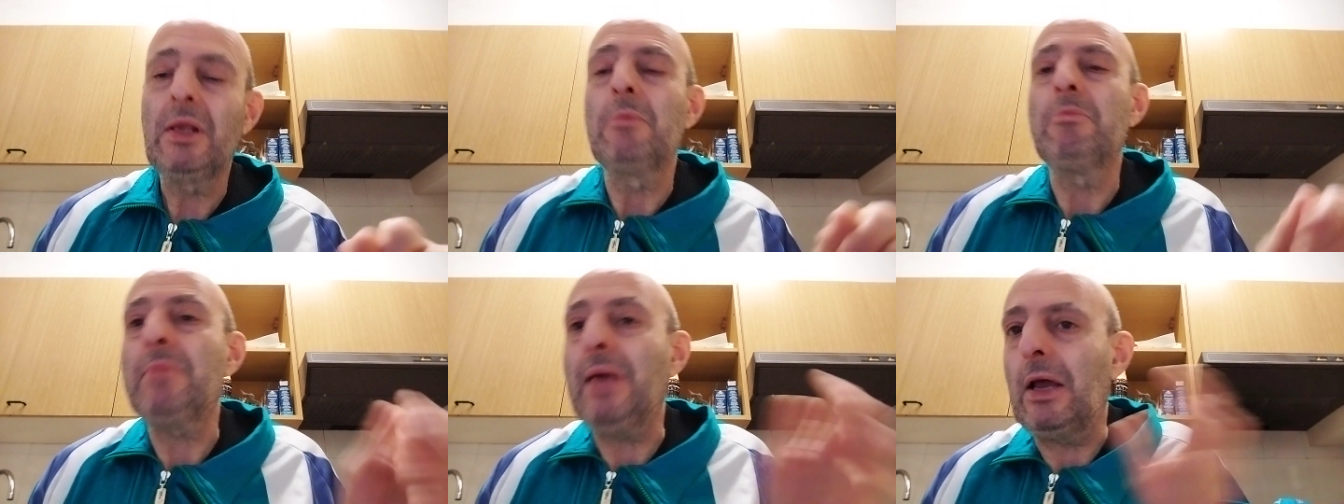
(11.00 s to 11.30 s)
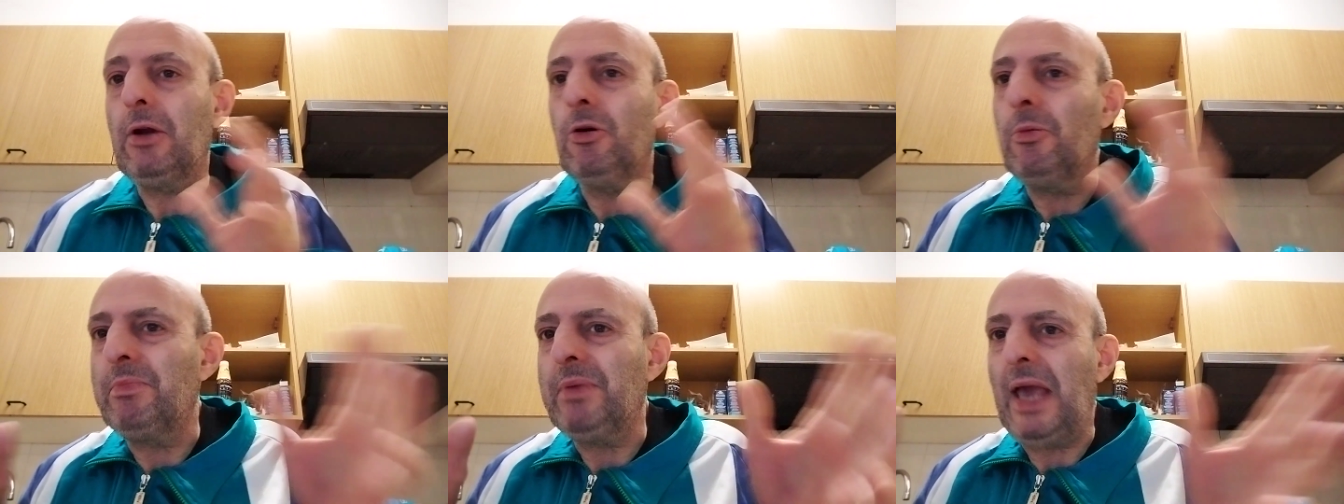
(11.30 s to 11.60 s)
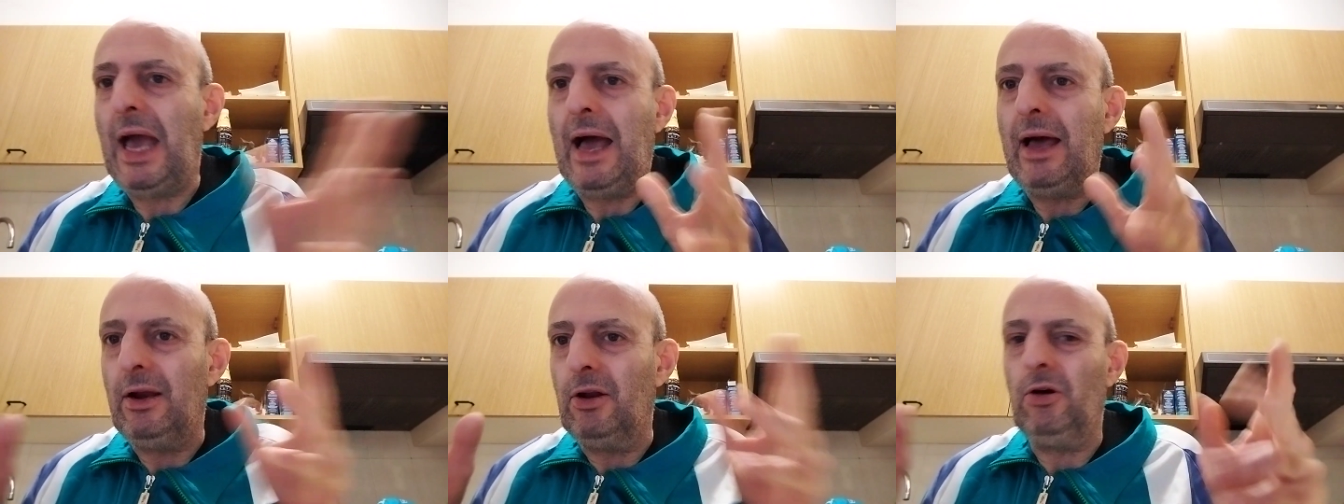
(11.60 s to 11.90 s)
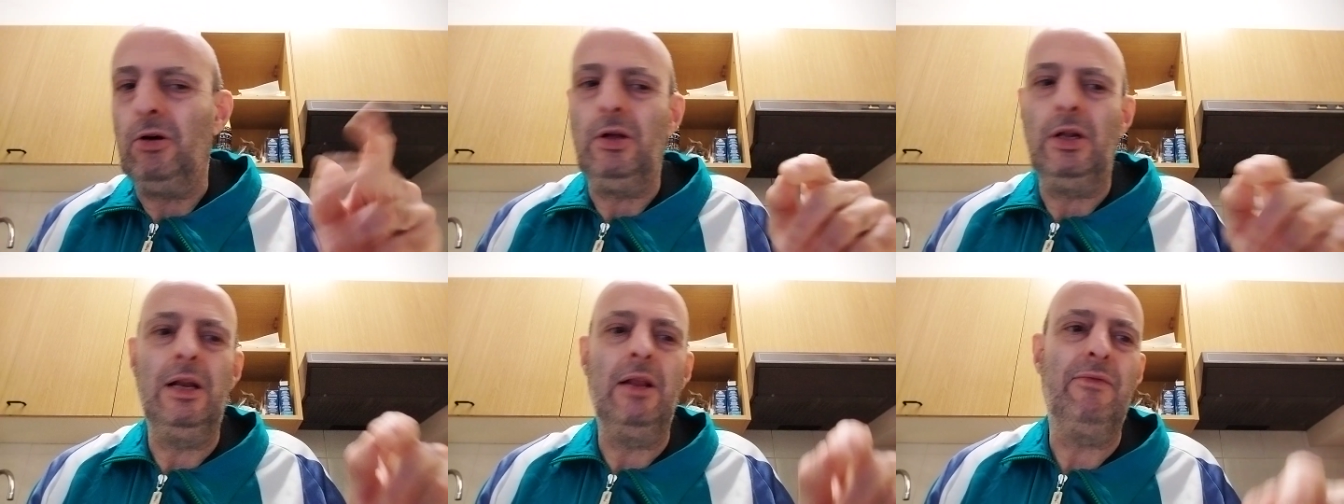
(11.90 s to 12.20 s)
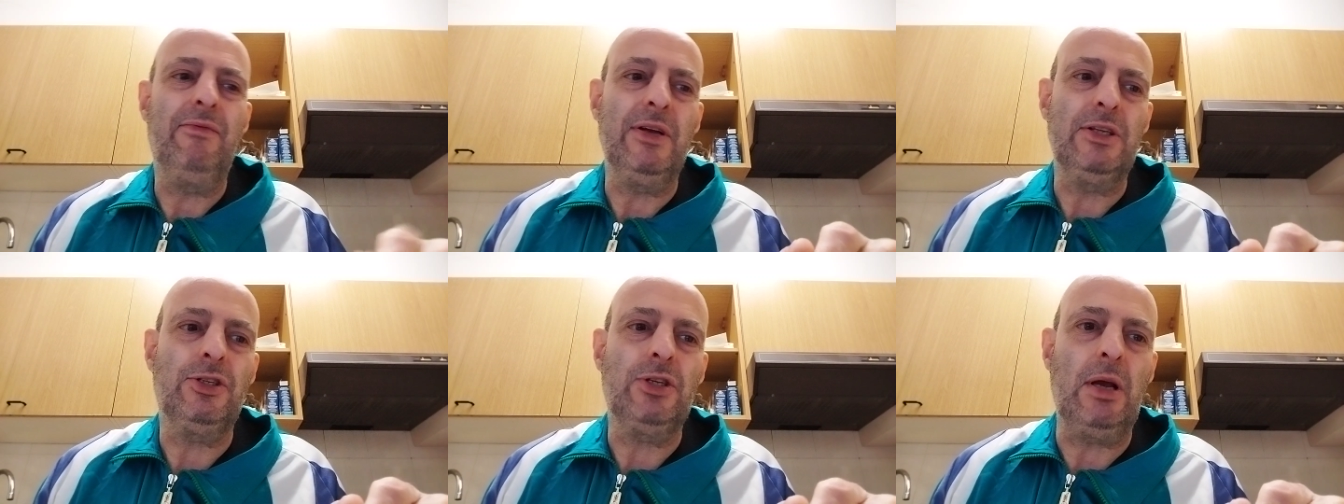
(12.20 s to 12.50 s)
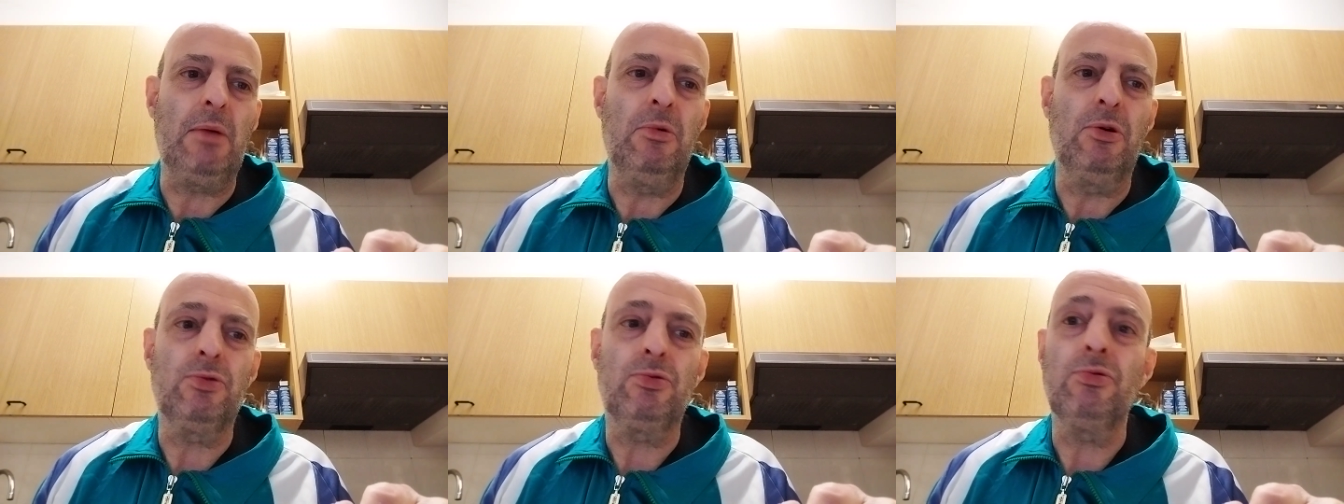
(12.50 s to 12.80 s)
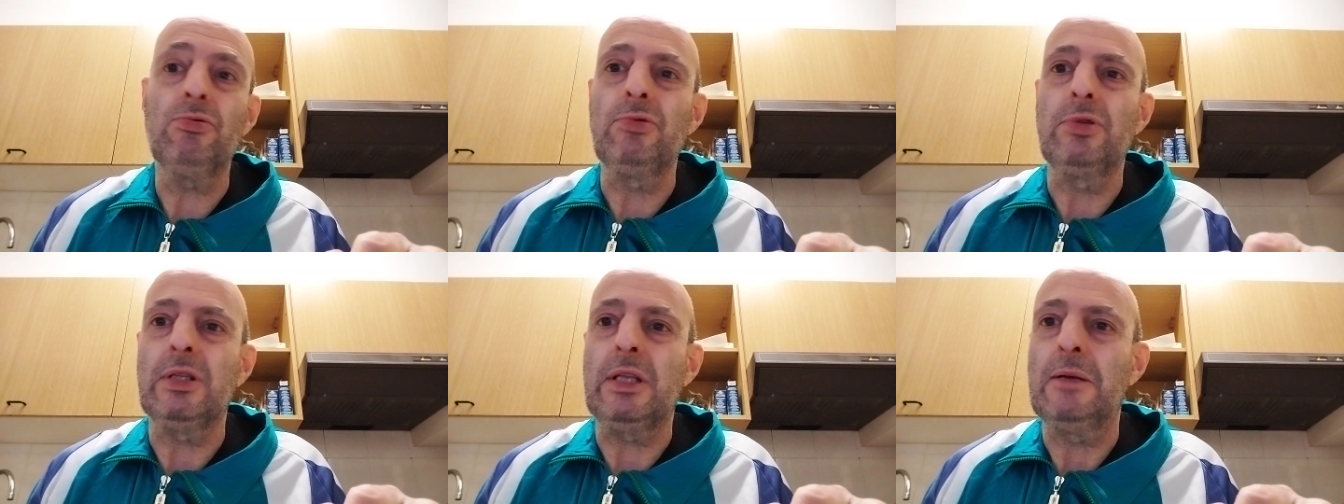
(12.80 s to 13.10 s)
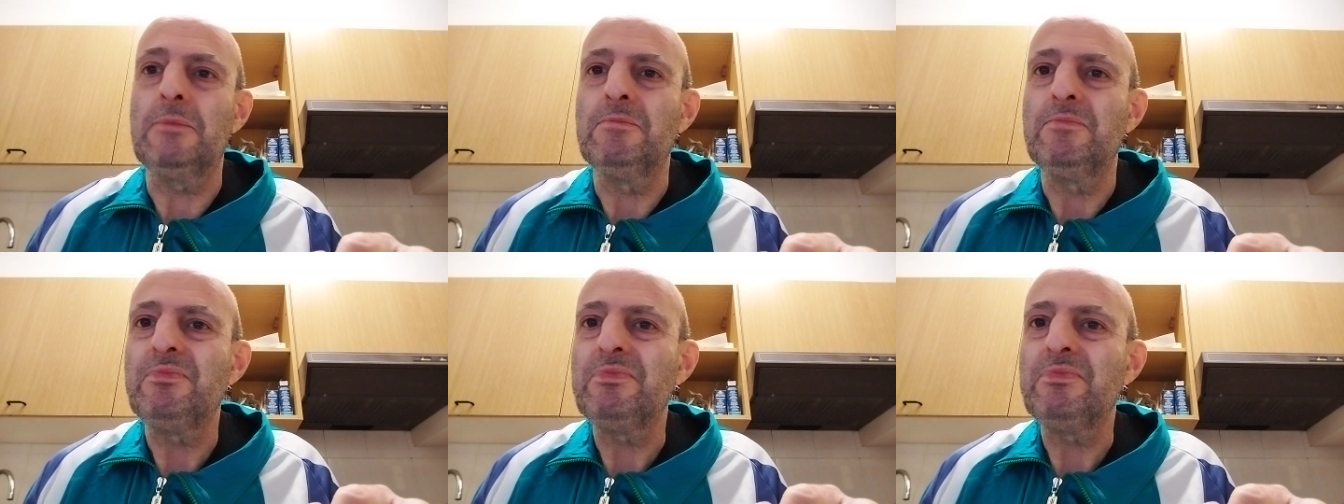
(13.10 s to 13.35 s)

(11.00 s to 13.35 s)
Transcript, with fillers: Piano piano le facciamo tutte.